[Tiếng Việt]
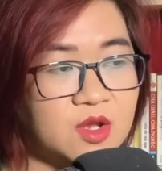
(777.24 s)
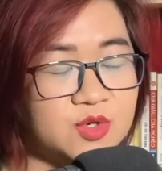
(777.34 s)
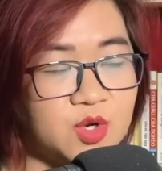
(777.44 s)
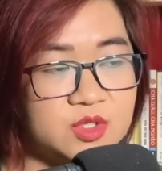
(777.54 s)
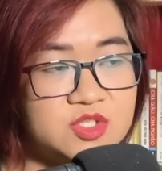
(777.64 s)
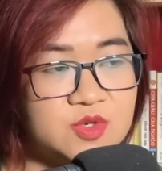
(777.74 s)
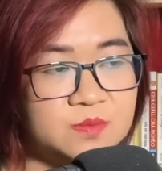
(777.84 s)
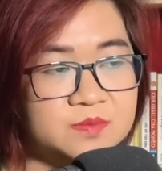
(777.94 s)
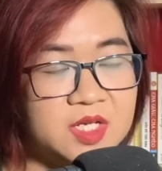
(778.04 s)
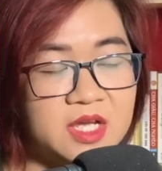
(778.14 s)
Nói
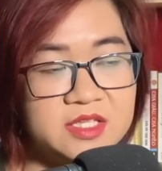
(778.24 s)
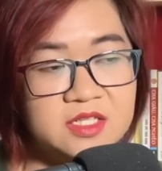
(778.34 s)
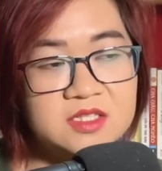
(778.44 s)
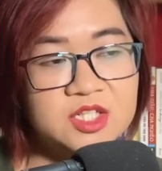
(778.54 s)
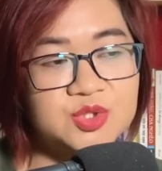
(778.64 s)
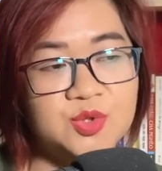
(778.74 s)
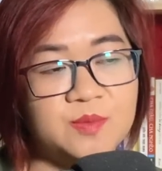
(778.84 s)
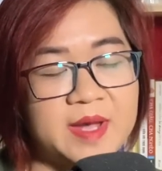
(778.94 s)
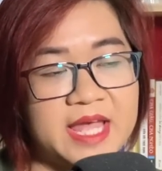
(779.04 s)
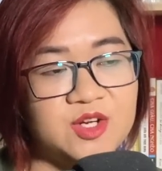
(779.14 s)
chung, những người tu
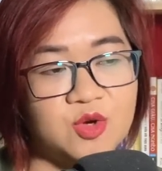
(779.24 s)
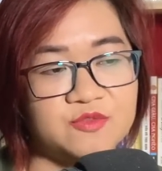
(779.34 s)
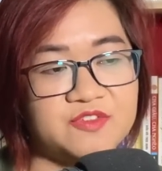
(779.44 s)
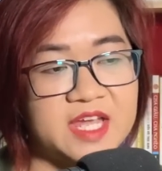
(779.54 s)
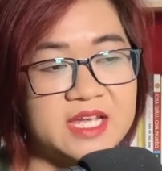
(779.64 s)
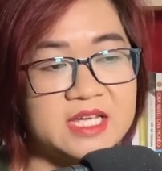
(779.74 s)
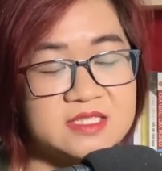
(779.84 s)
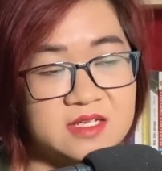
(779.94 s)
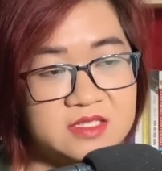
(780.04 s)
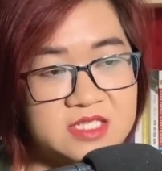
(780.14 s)
ma đột phá cảnh
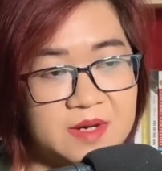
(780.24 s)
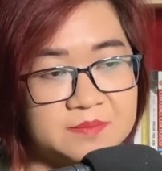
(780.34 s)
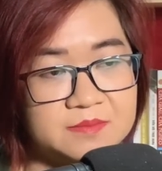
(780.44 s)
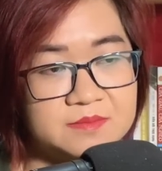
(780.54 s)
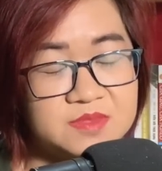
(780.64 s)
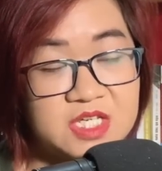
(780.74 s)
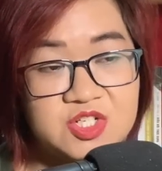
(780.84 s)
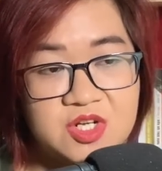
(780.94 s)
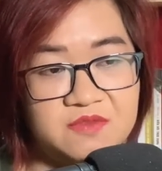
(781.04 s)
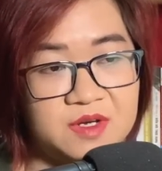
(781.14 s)
giới chậm sẽ
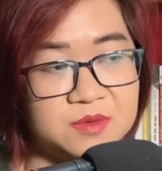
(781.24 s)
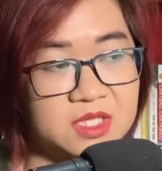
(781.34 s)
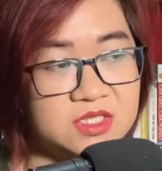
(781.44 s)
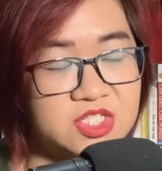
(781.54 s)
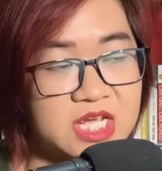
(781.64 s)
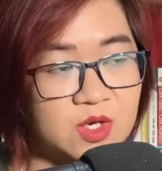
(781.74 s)
rơi vào tình trạng